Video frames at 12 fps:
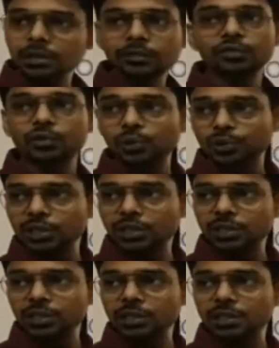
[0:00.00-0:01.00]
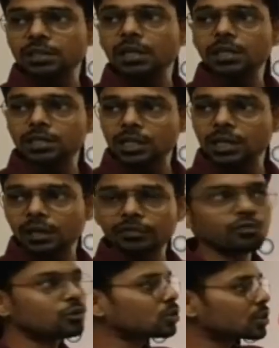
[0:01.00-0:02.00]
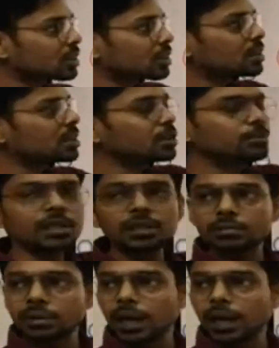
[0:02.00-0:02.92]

जब फोटोसिंथेसिस नहीं चल रहा है फोटोसिंथेसिस भी